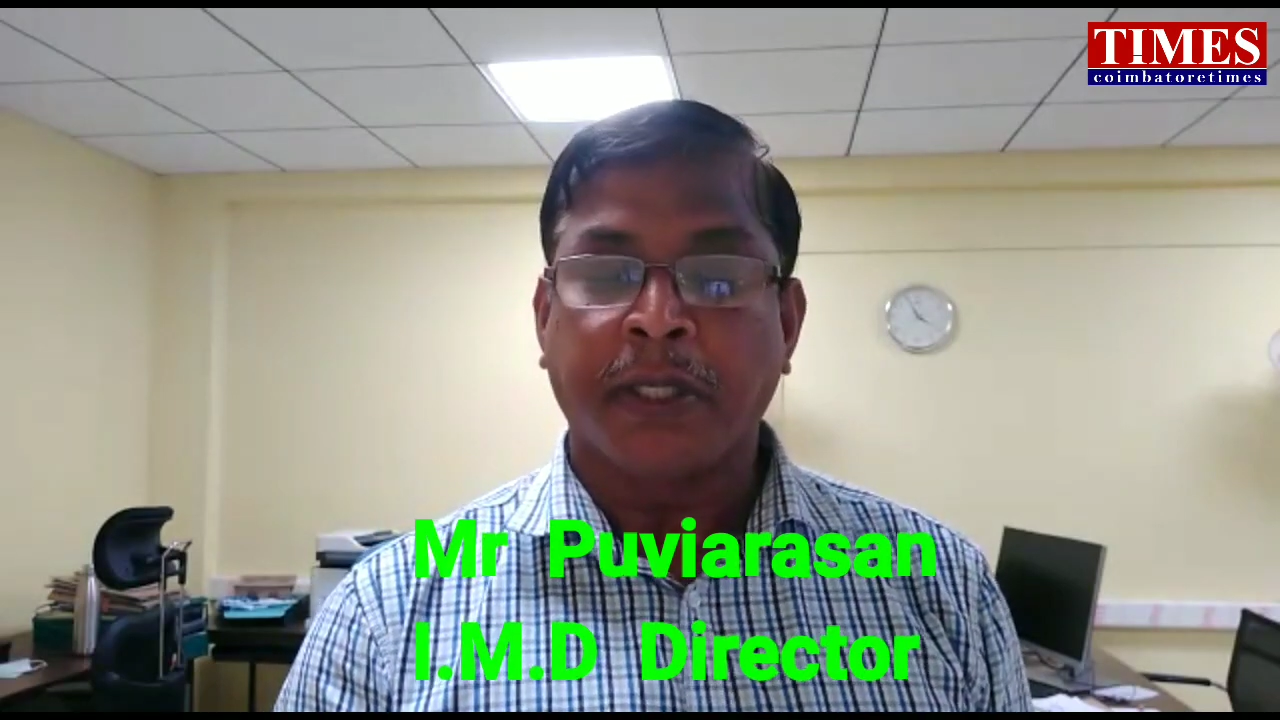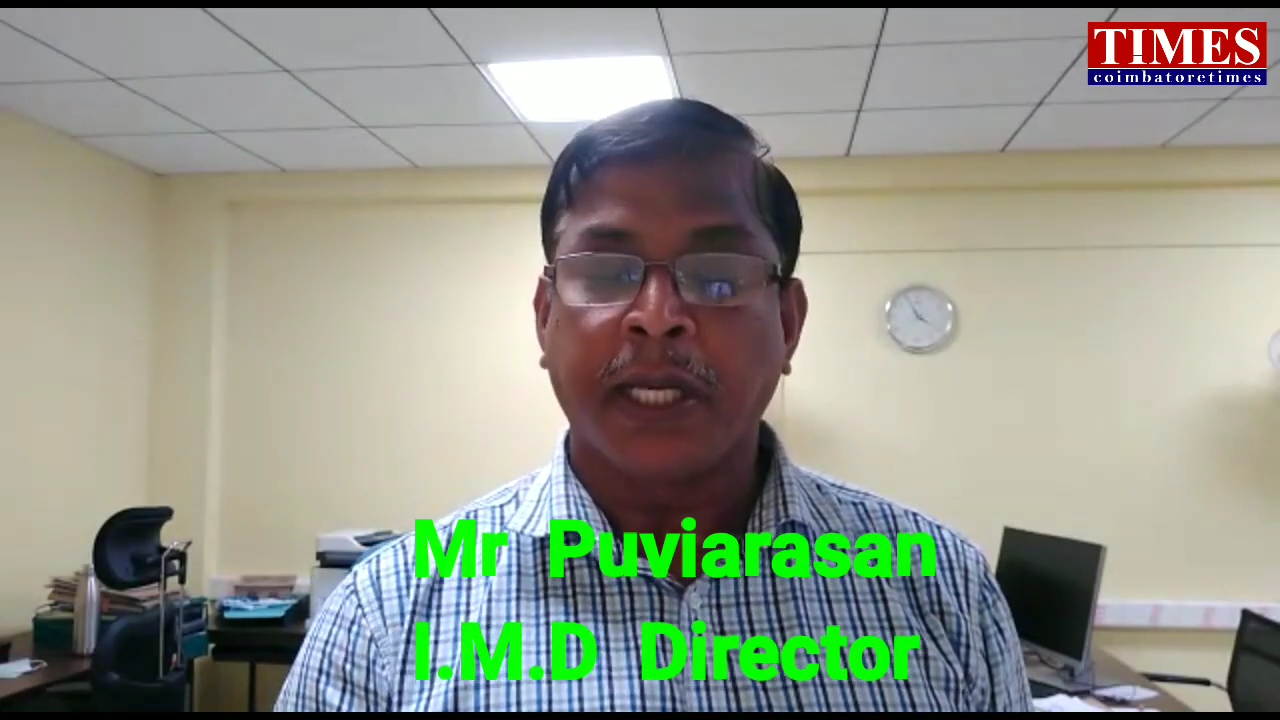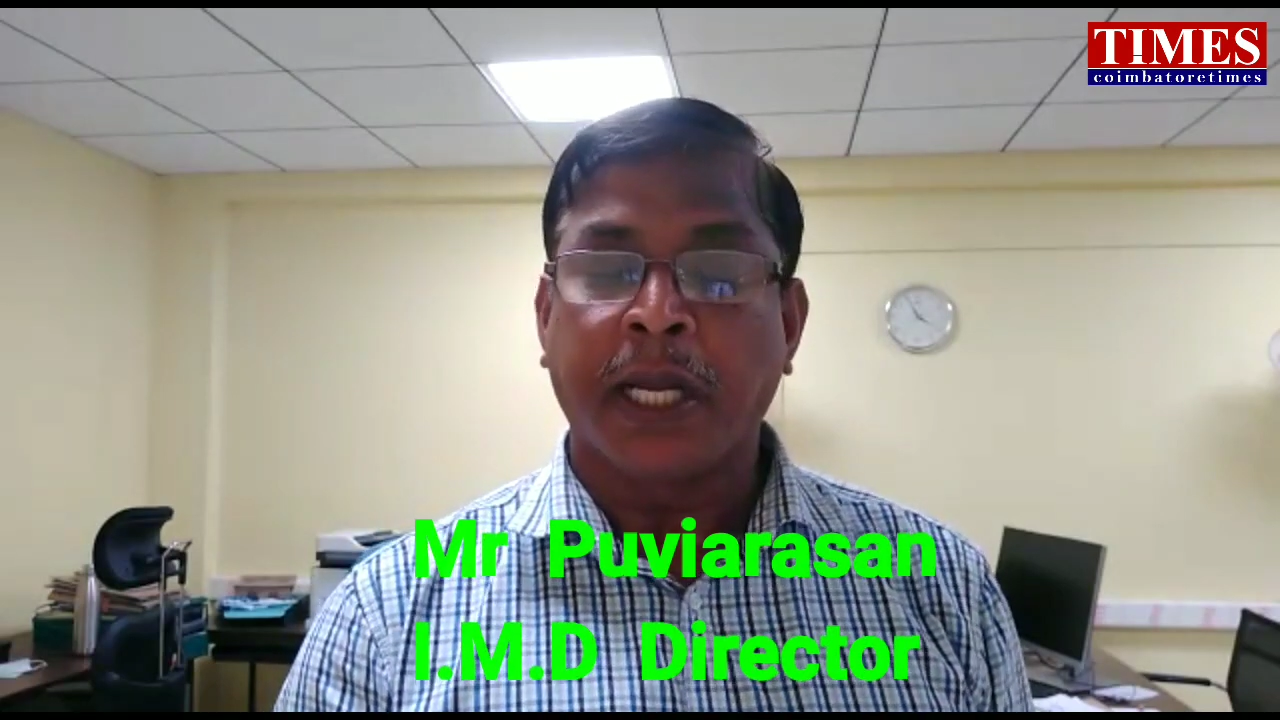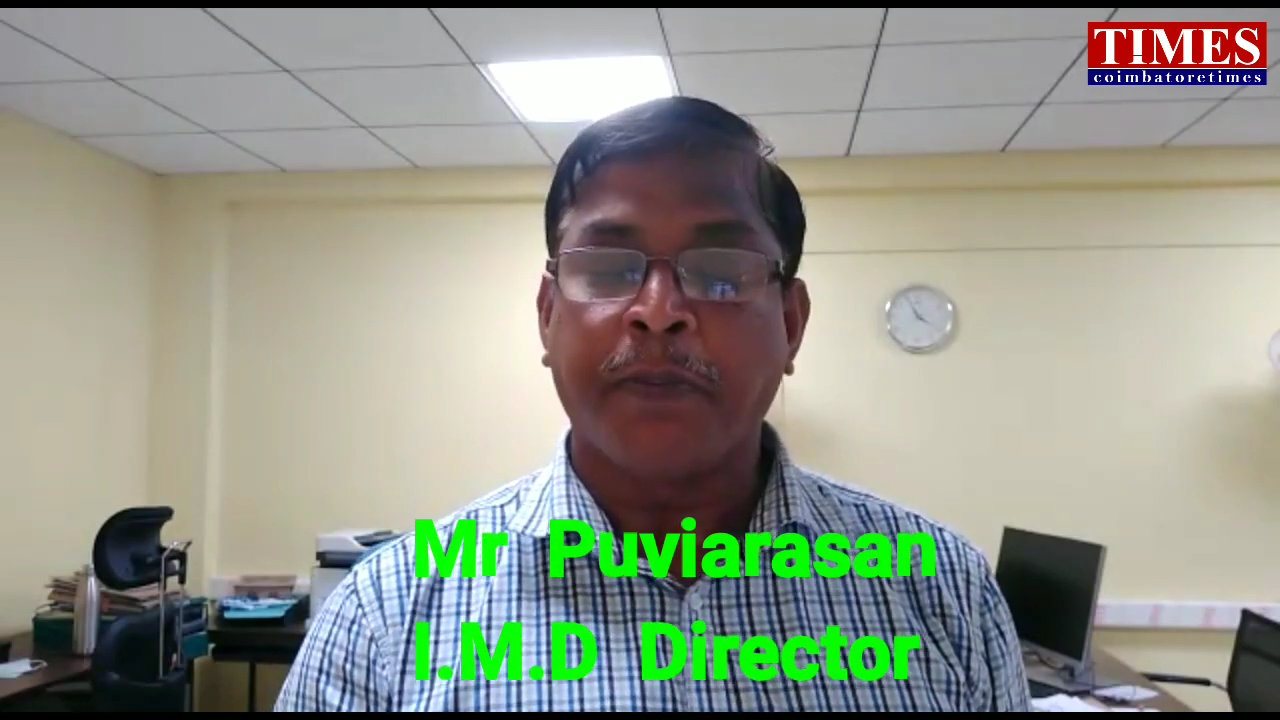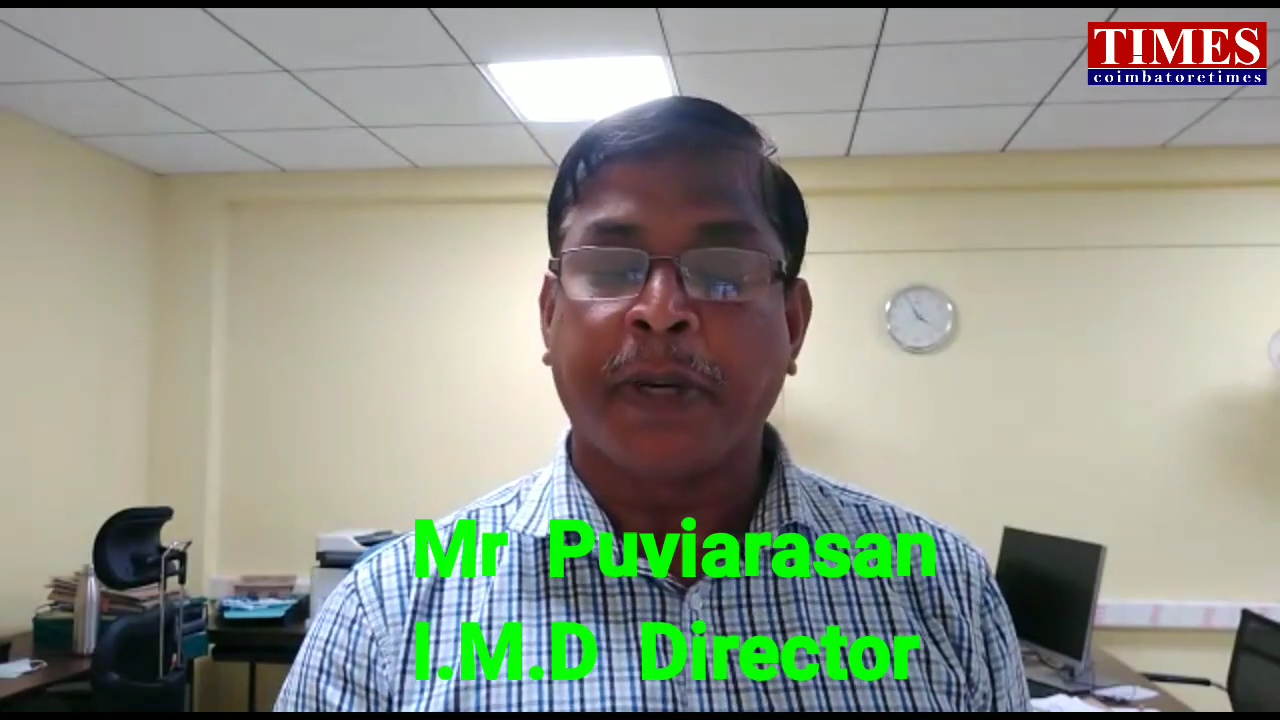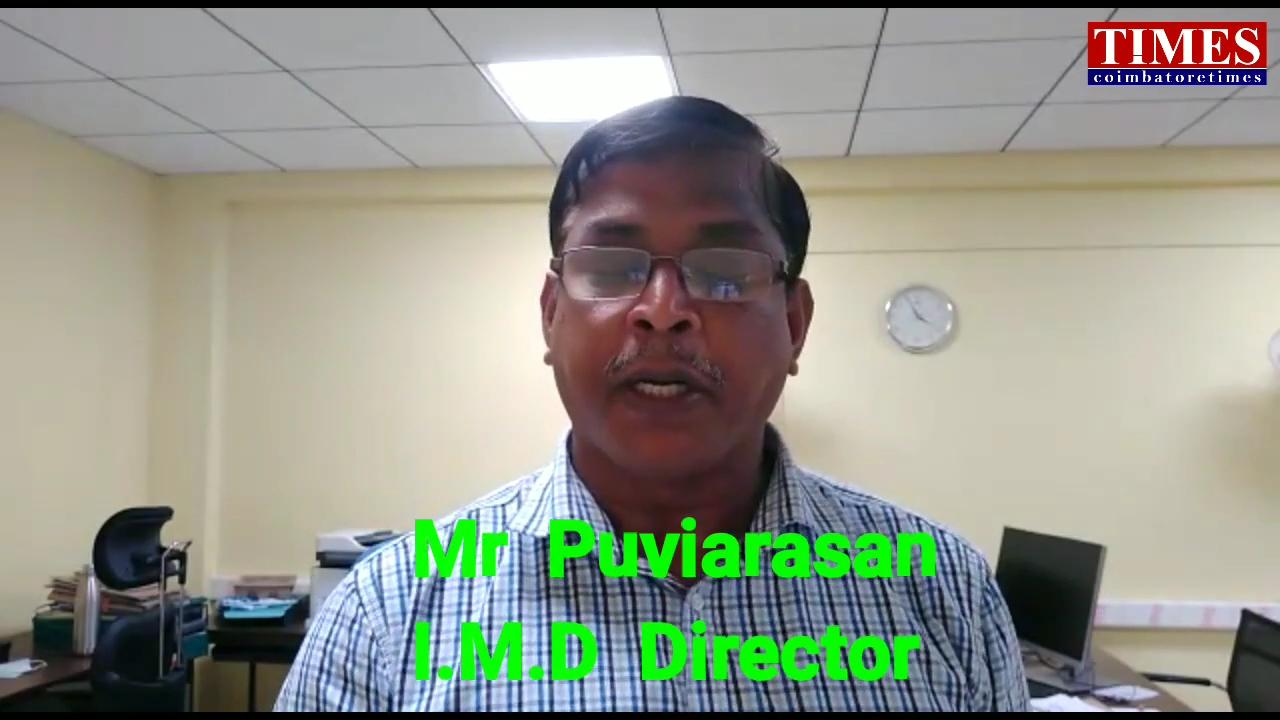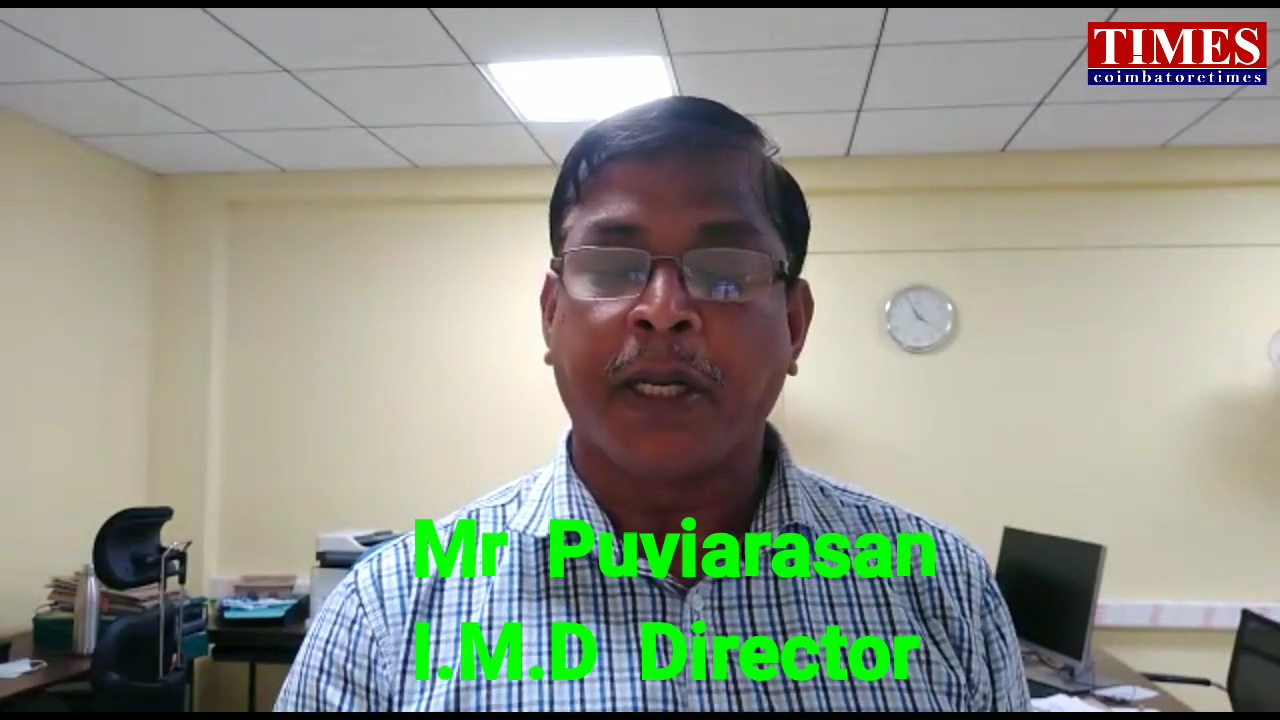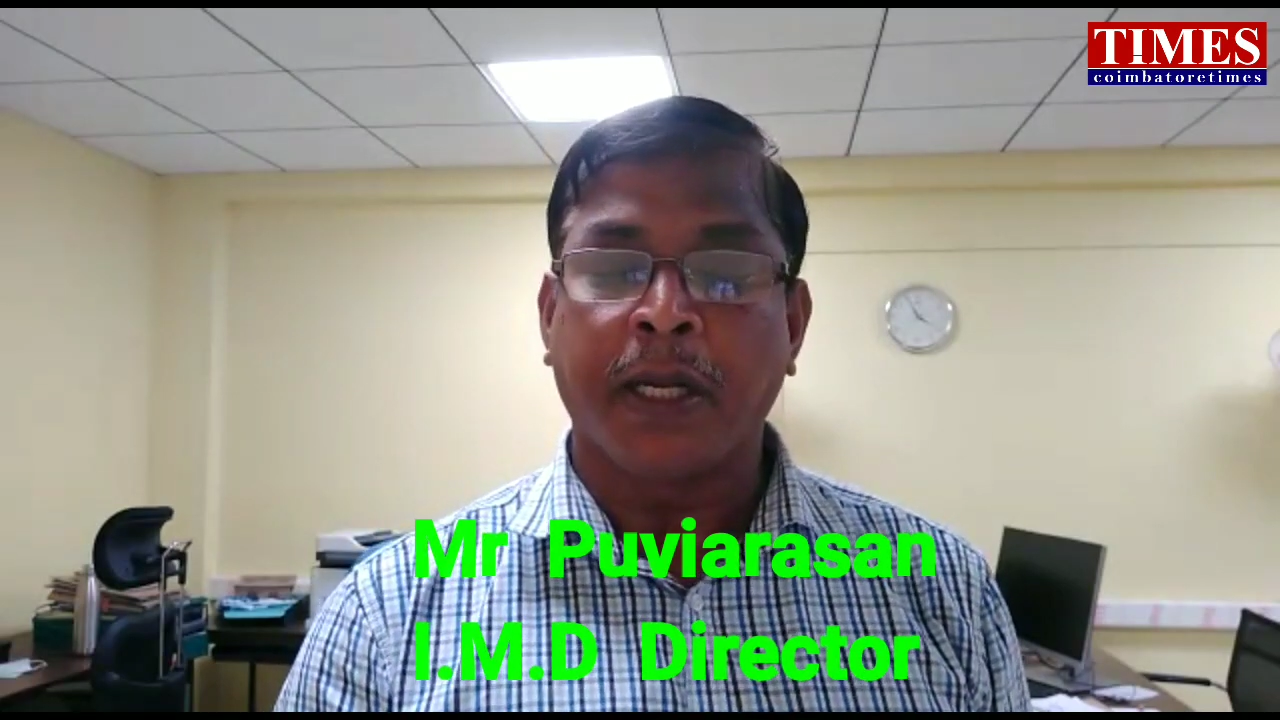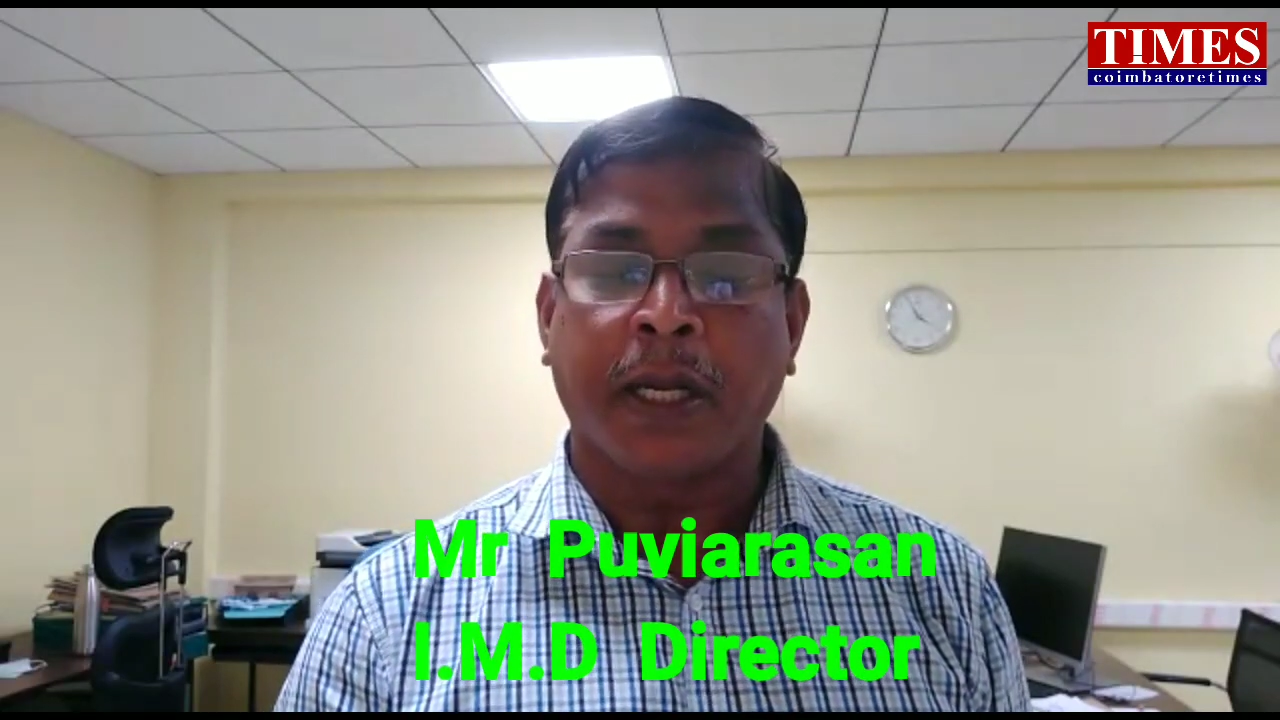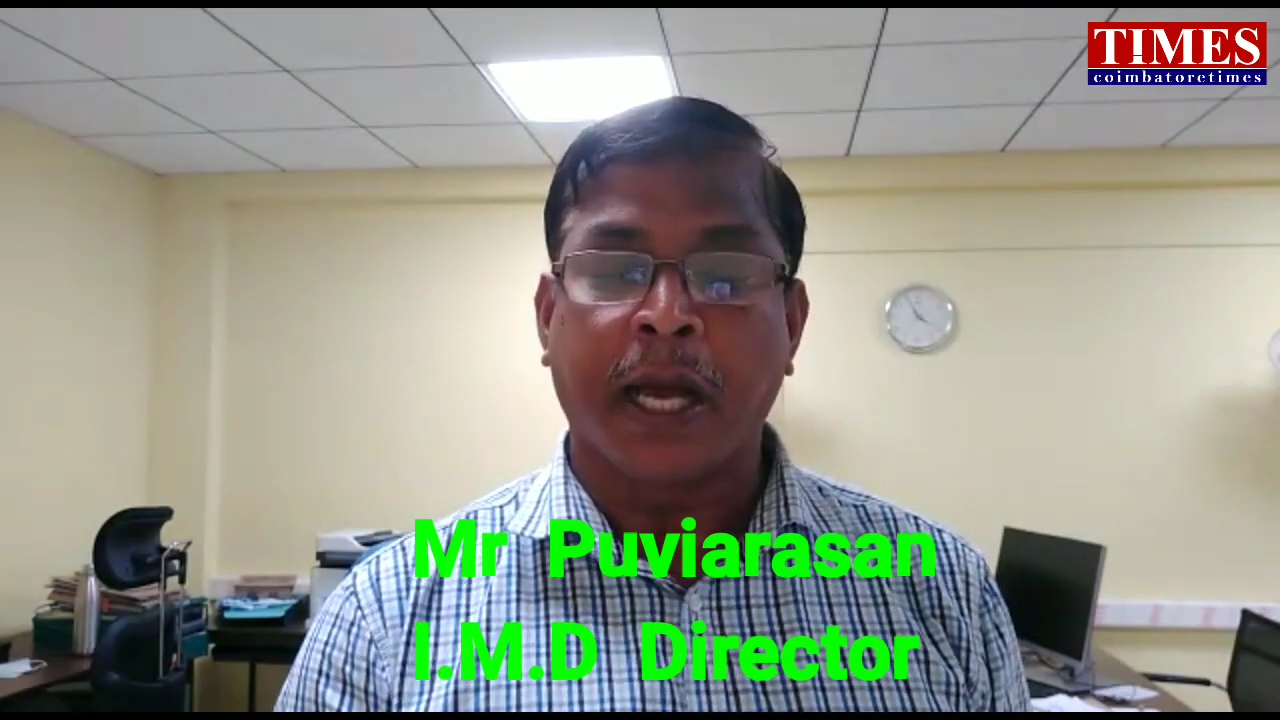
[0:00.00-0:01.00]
செங்கல்பட்டு